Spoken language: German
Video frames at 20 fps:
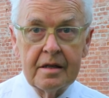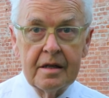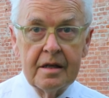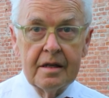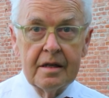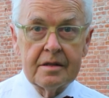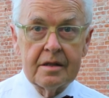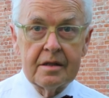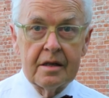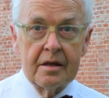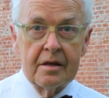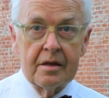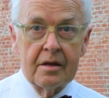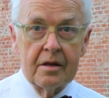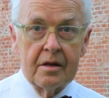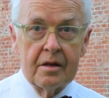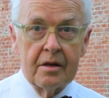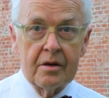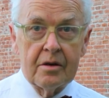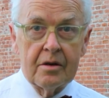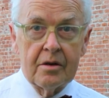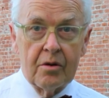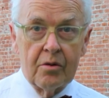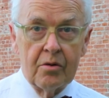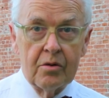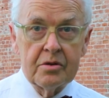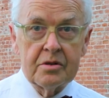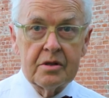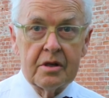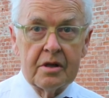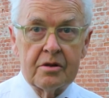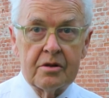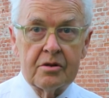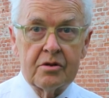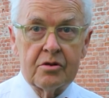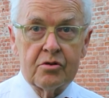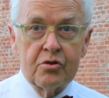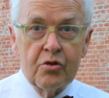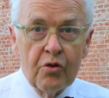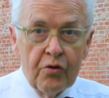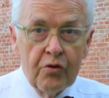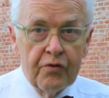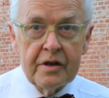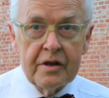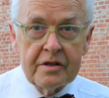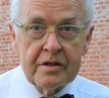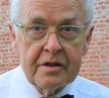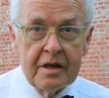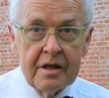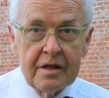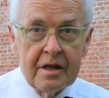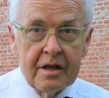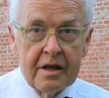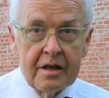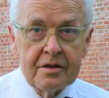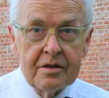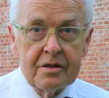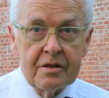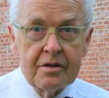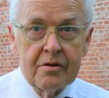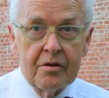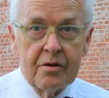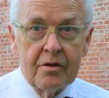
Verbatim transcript: diese große Zuversicht ist